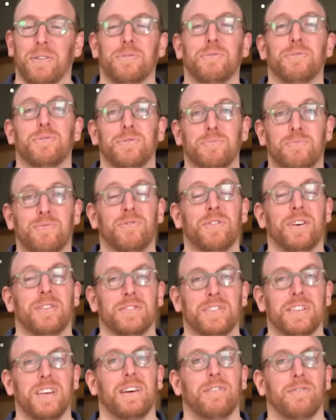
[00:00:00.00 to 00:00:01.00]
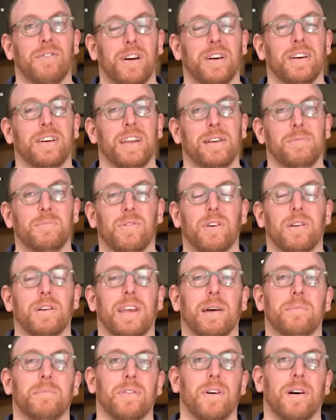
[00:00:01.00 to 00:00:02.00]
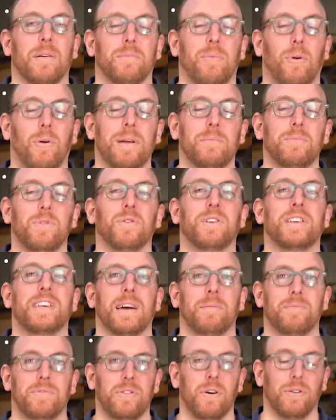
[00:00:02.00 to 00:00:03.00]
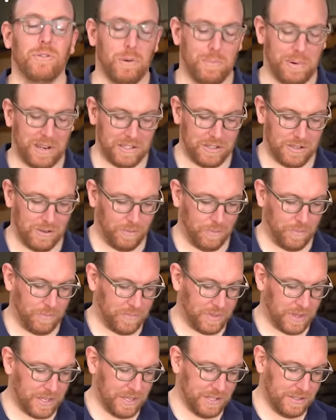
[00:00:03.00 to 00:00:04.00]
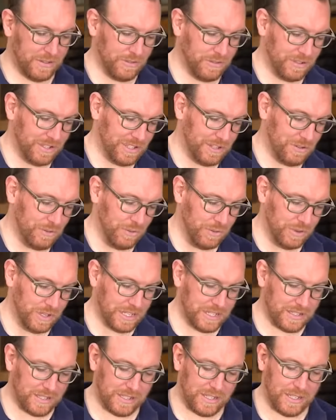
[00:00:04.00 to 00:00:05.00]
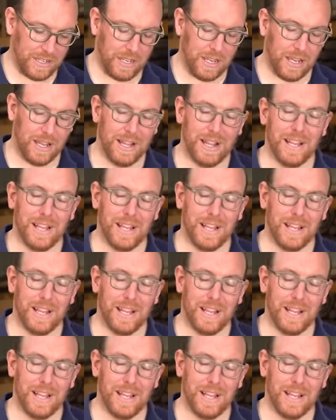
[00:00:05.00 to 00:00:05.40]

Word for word: Vous pouvez aussi avoir également un problème de capteur de pression se situe ici.